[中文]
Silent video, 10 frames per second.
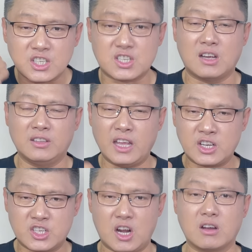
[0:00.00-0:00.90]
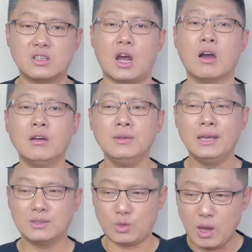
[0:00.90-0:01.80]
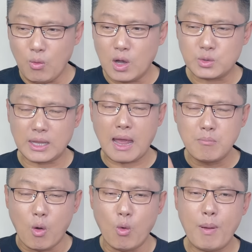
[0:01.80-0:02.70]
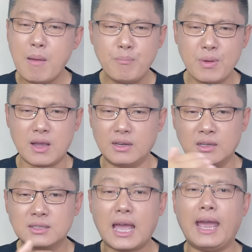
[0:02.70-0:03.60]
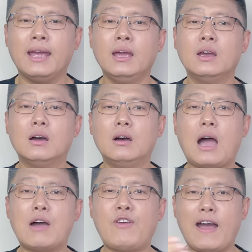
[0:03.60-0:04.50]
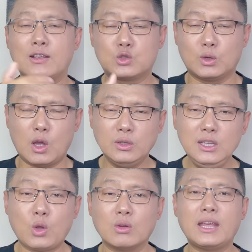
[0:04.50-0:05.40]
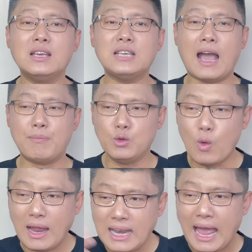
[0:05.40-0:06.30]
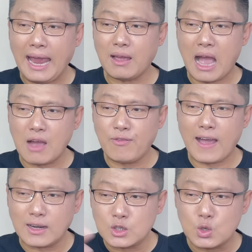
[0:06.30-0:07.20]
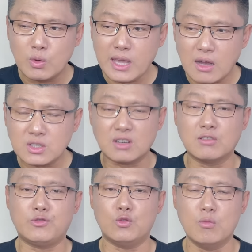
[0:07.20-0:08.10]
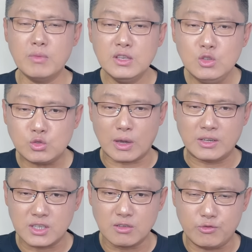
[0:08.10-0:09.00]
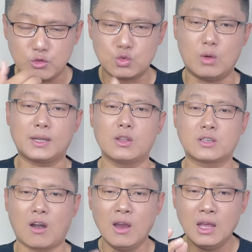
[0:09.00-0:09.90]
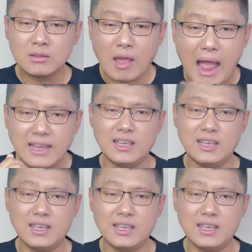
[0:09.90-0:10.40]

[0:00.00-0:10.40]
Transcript: 省的省城，所以我觉得某班不可能在。 阿富汗做到一统天下，原来阿富汗中央政府、民选政府做不到的事儿，他